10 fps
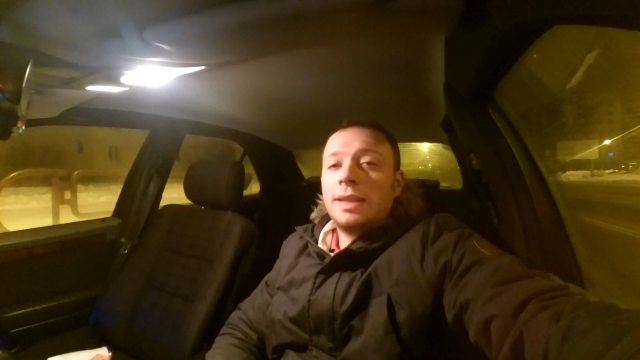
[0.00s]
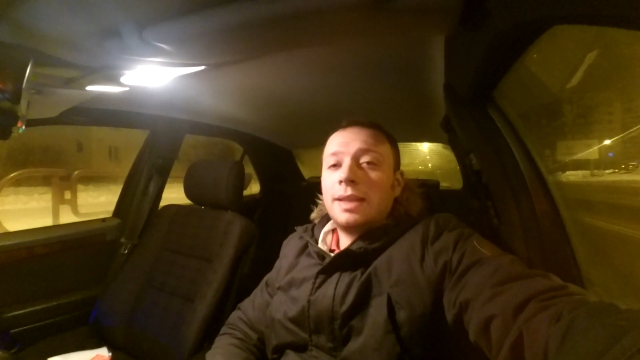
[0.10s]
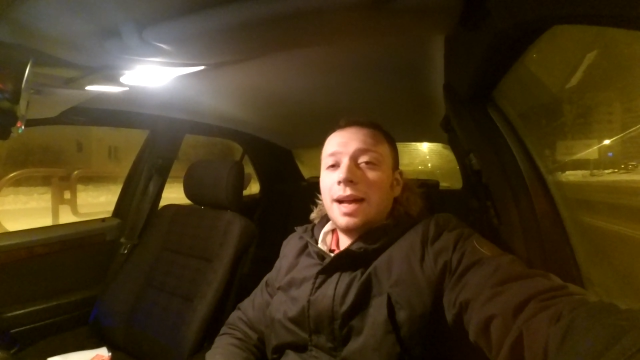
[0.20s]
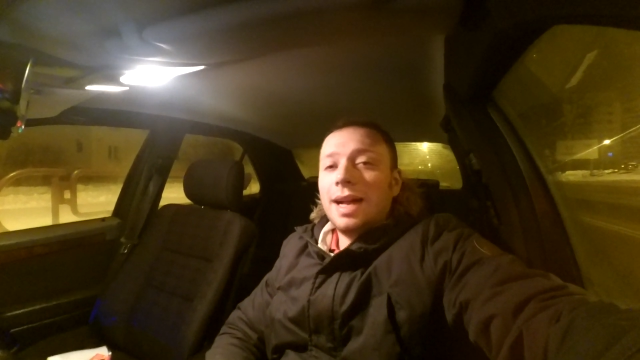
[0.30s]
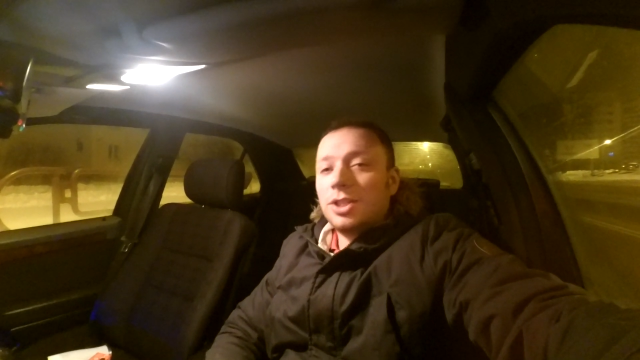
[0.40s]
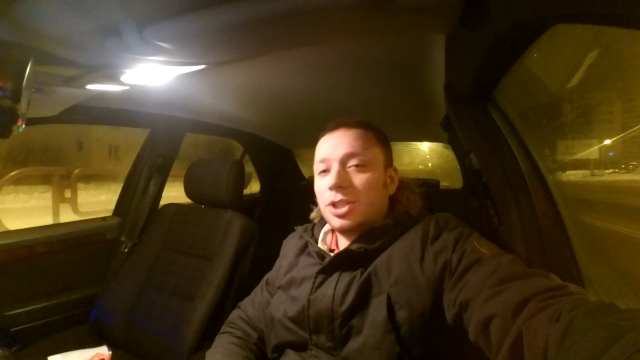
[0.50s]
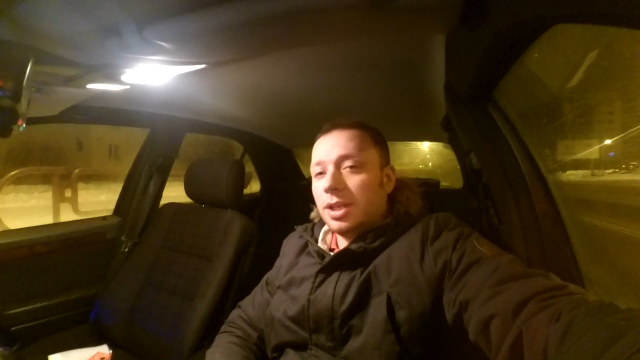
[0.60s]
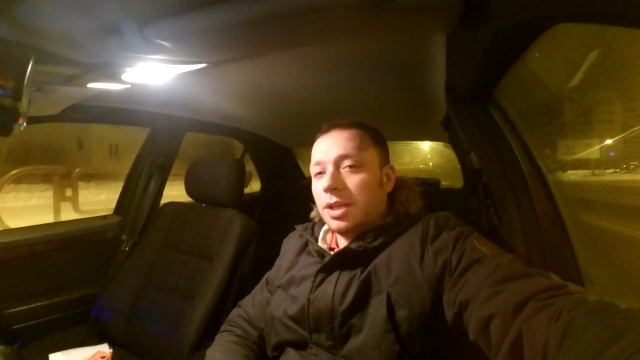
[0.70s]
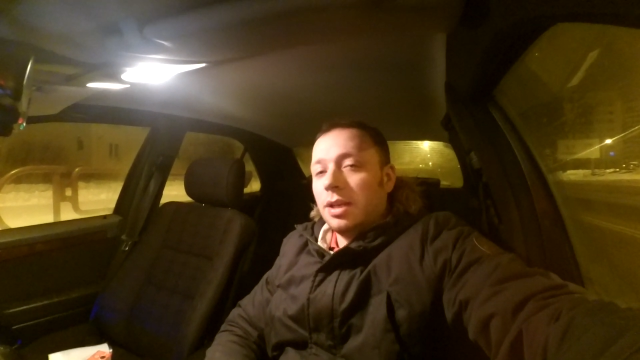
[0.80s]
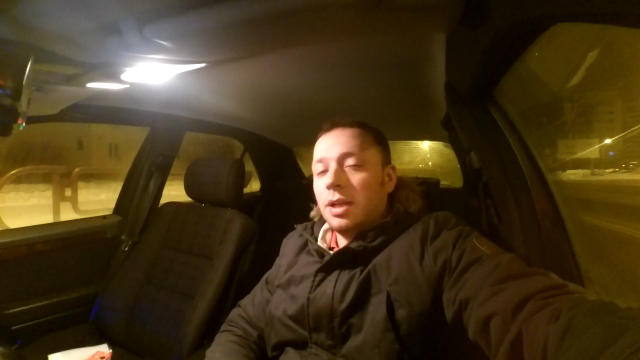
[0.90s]

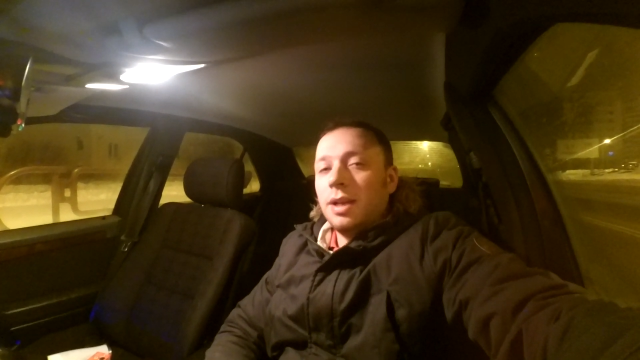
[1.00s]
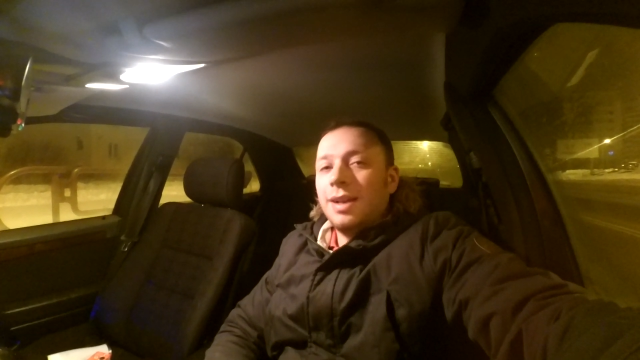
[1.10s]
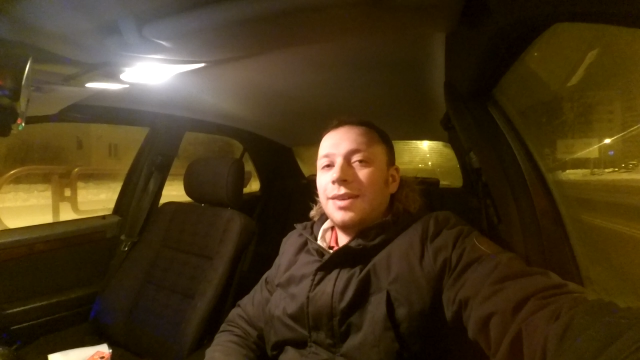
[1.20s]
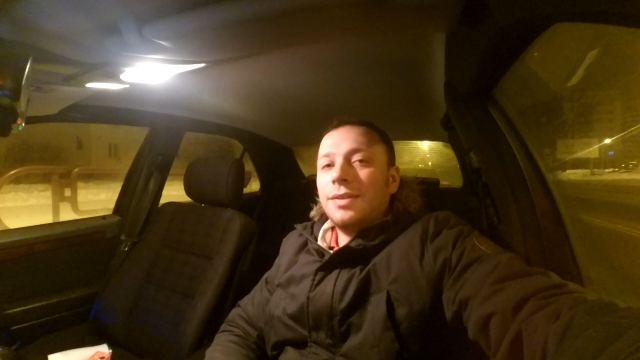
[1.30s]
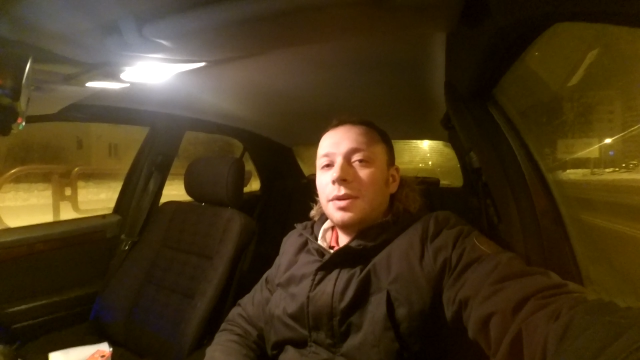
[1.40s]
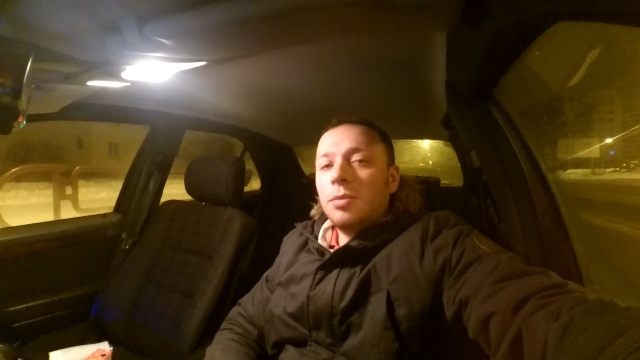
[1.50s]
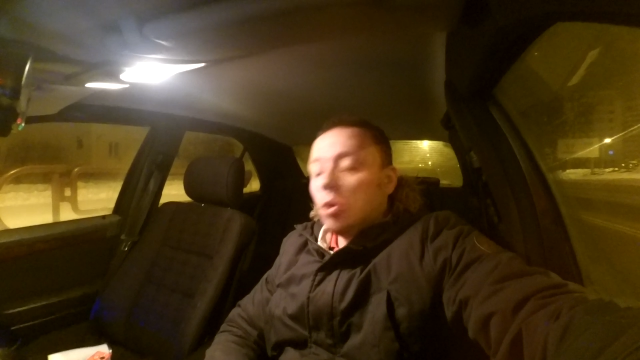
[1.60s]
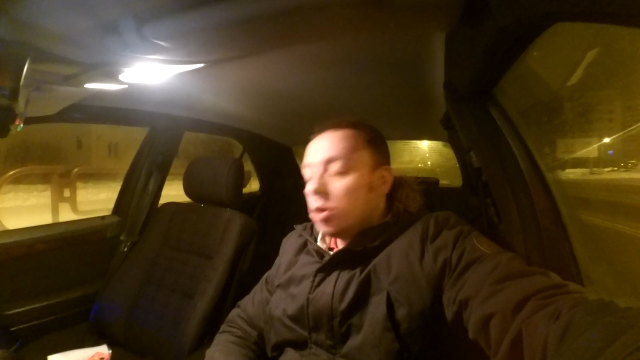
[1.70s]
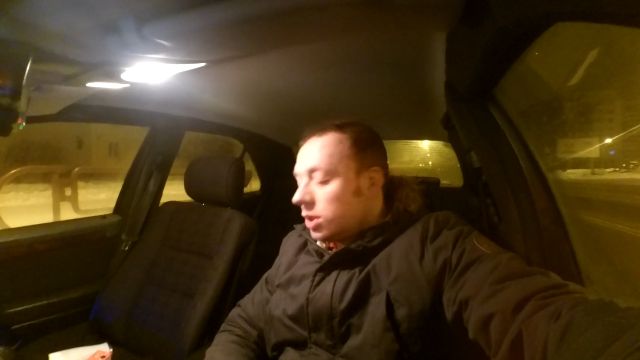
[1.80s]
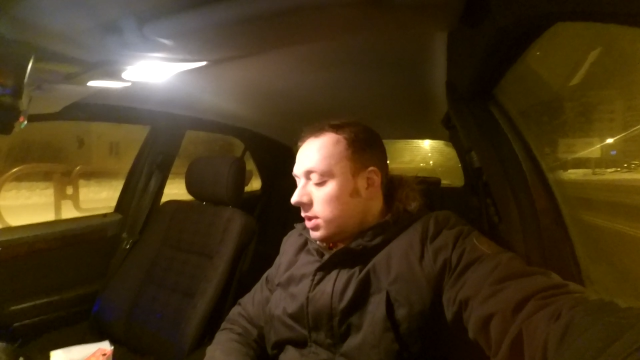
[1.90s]
Также вы
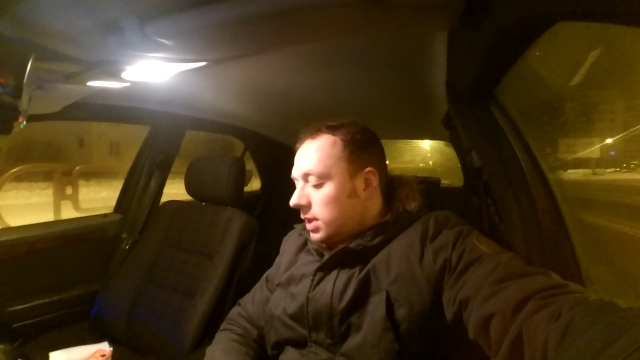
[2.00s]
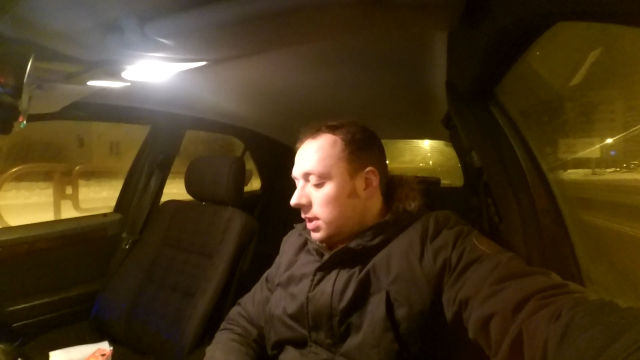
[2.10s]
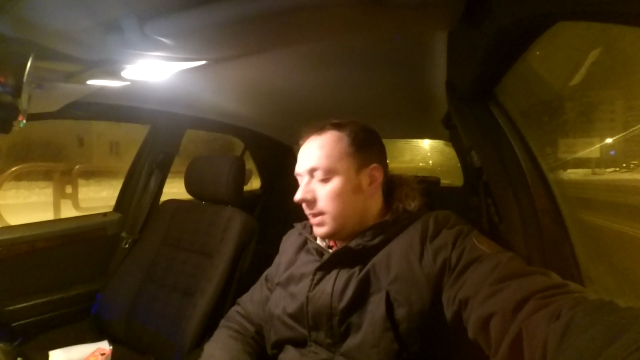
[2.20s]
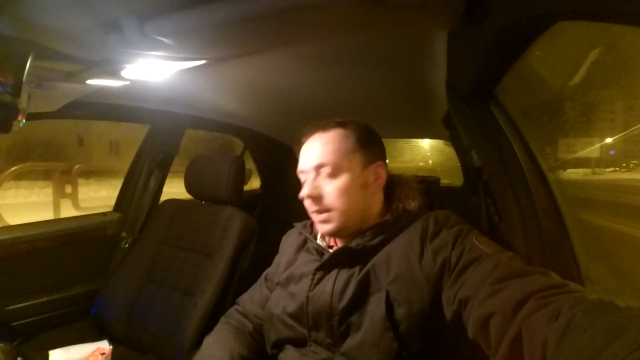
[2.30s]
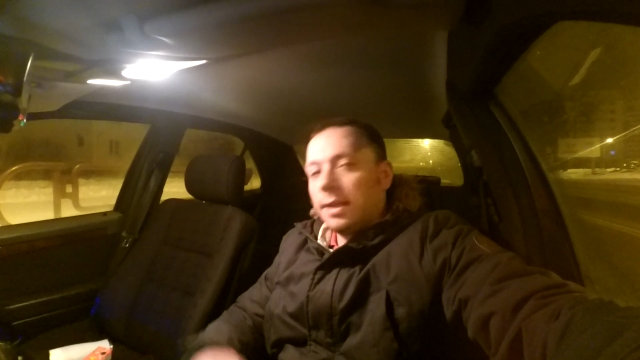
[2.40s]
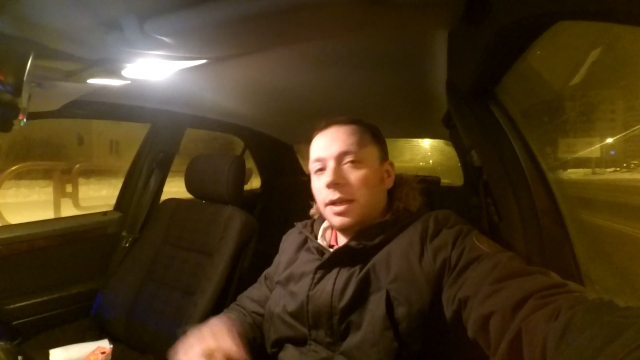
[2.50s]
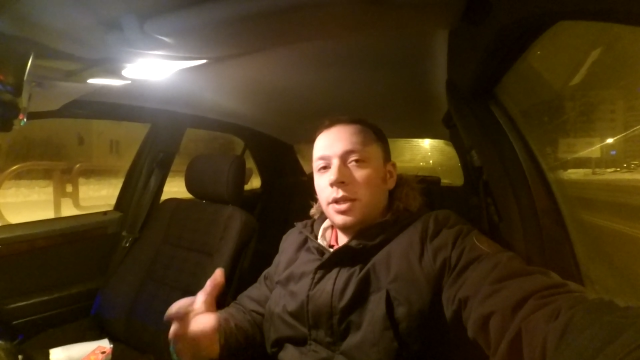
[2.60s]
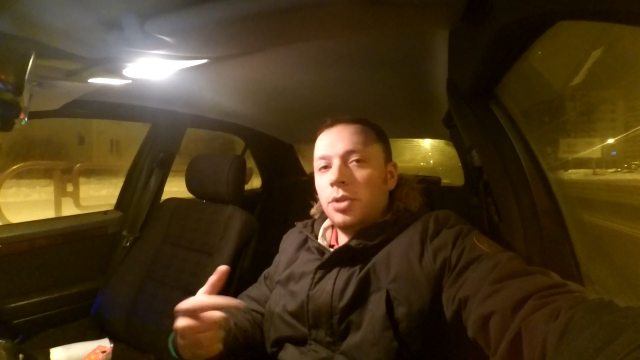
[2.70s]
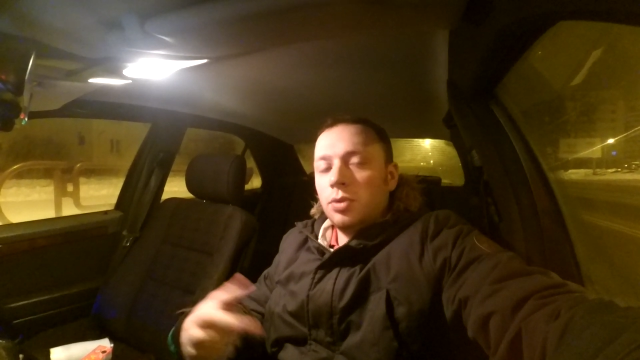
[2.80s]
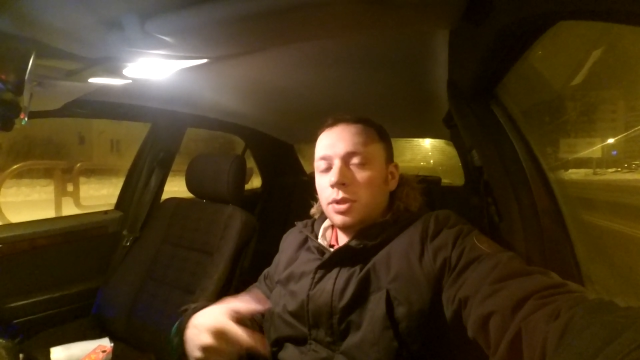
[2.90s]
можете
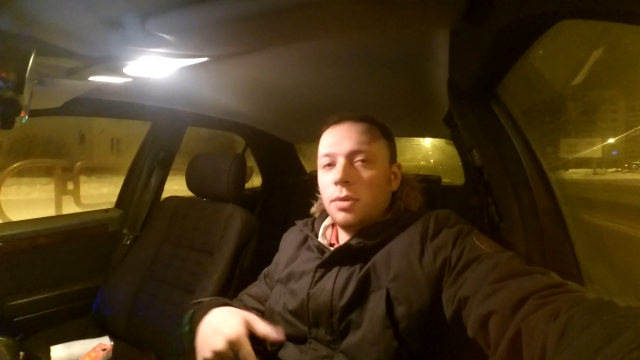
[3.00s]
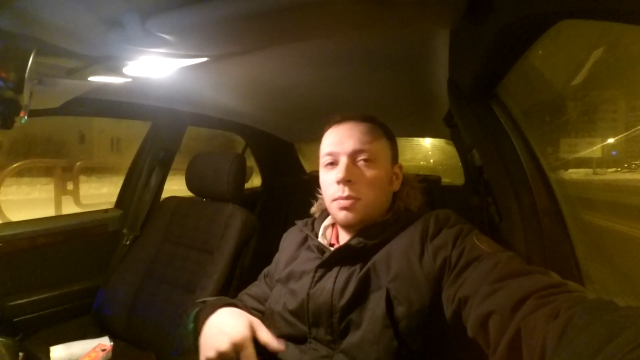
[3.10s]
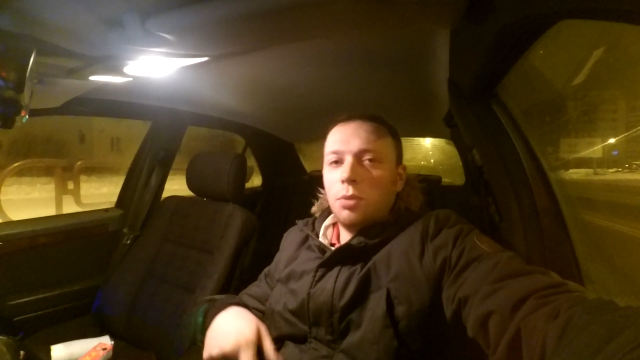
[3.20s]
заглянуть